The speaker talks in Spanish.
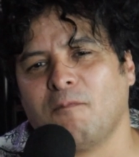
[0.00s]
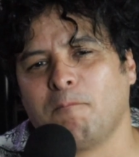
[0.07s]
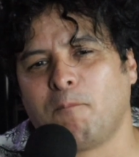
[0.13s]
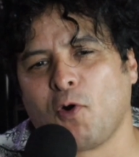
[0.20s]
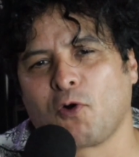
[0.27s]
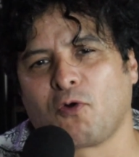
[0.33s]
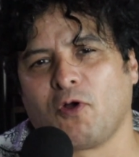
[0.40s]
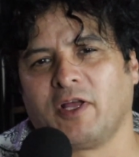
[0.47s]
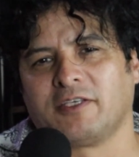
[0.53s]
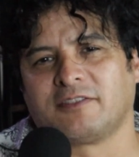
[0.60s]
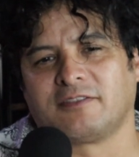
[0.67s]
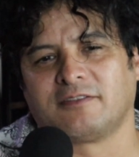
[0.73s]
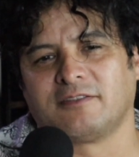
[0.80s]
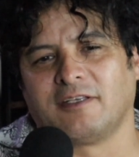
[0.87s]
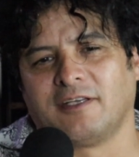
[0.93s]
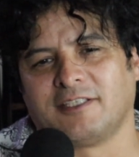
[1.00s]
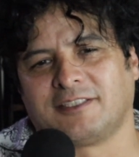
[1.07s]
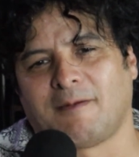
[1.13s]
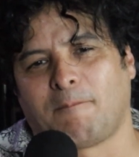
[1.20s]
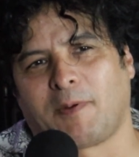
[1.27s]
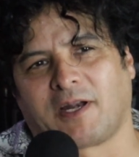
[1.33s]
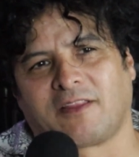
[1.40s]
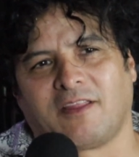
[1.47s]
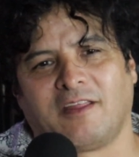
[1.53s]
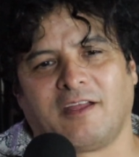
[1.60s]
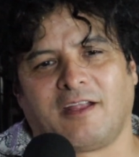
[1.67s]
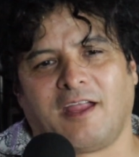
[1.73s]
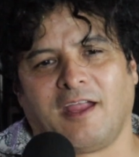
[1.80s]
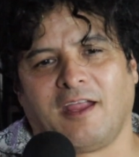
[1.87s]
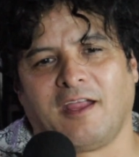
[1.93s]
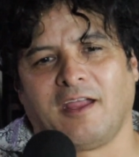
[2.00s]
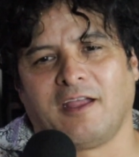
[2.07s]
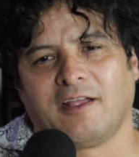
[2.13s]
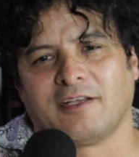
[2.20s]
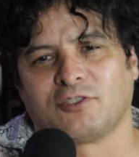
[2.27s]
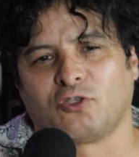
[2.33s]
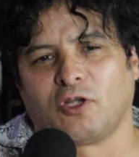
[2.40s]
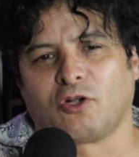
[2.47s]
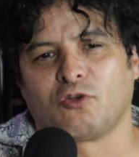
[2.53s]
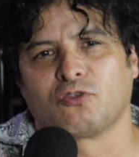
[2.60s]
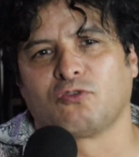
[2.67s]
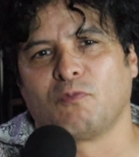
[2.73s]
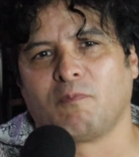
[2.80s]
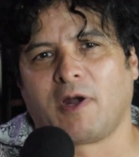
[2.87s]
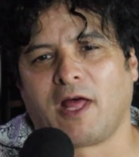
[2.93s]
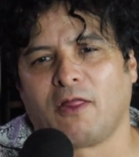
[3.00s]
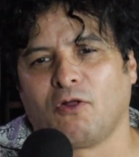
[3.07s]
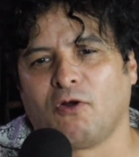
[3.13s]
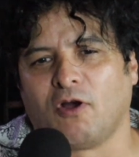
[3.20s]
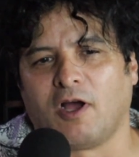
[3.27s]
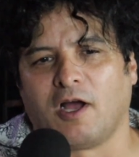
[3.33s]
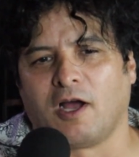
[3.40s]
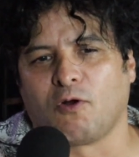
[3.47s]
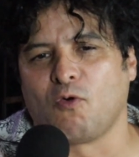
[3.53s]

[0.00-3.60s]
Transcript: un poco es esta parte de que estoy acostumbrado a